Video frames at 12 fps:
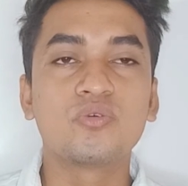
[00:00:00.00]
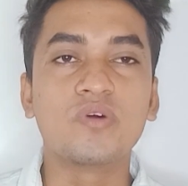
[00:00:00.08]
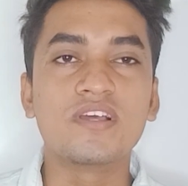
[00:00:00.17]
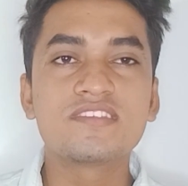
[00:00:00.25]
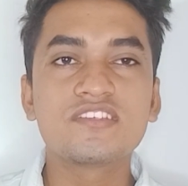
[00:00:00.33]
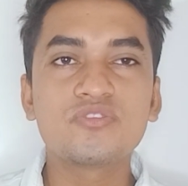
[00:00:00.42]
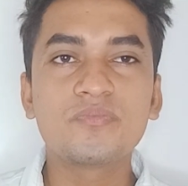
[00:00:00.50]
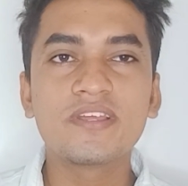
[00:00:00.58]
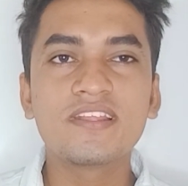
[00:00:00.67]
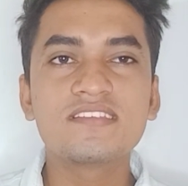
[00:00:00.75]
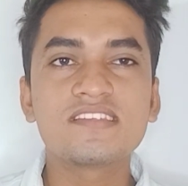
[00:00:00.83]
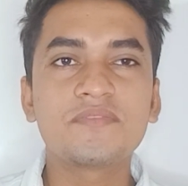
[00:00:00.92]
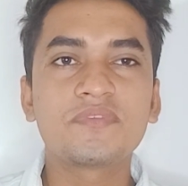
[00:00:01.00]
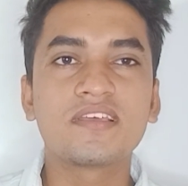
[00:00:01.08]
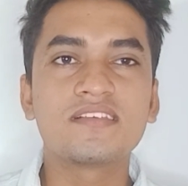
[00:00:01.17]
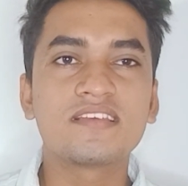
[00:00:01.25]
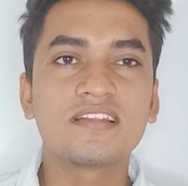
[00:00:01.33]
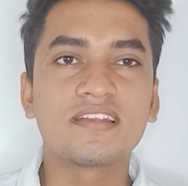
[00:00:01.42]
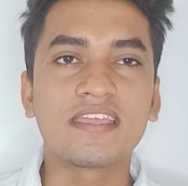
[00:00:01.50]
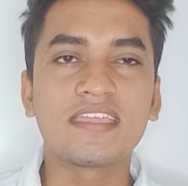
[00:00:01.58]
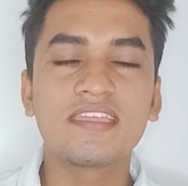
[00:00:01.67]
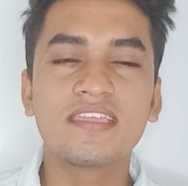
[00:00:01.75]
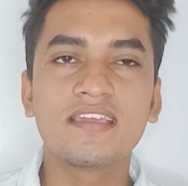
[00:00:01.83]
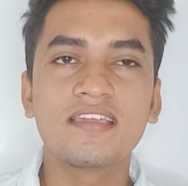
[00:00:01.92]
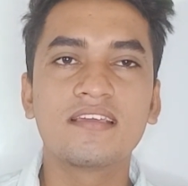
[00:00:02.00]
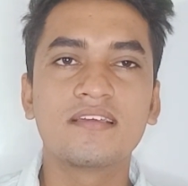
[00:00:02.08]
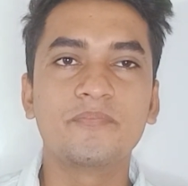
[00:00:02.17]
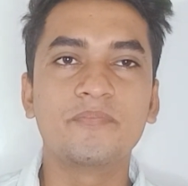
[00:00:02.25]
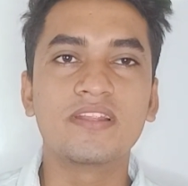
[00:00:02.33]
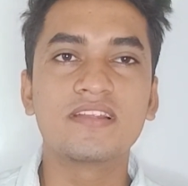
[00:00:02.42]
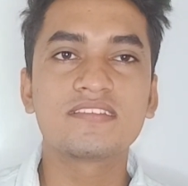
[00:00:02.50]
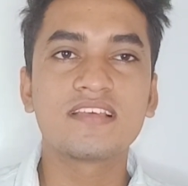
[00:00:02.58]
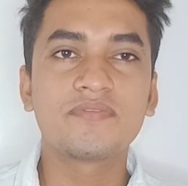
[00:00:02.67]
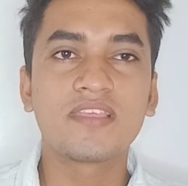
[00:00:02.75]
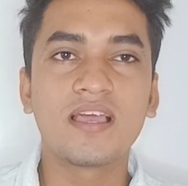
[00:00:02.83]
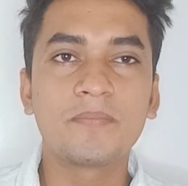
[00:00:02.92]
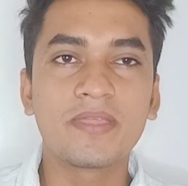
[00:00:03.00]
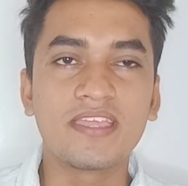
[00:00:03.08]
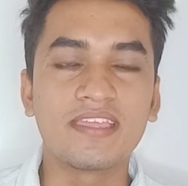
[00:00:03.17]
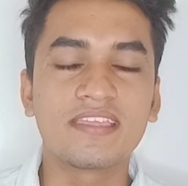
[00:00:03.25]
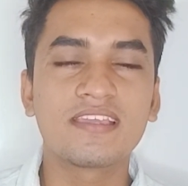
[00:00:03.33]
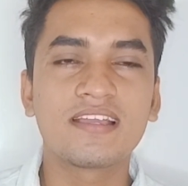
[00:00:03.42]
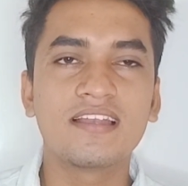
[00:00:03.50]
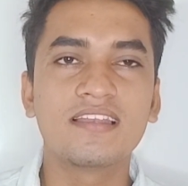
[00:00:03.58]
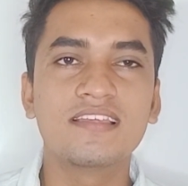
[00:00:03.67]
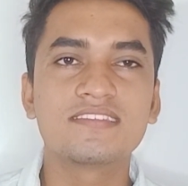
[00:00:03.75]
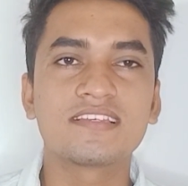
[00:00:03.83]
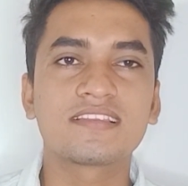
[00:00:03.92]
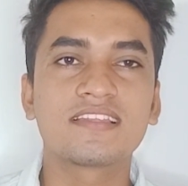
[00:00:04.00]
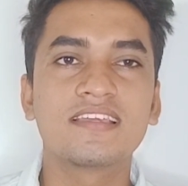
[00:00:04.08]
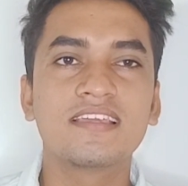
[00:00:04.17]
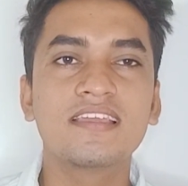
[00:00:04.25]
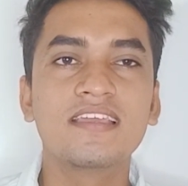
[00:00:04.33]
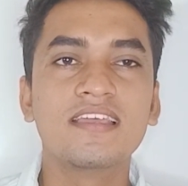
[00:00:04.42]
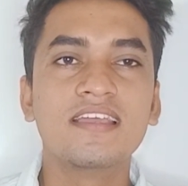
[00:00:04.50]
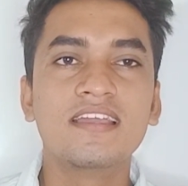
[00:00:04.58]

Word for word: तो वैसे तो मेरे हिसाब से ऐसा नहीं है मेरे हिसाब से यहाँ पे एक ही कार्ड ले सकते हैं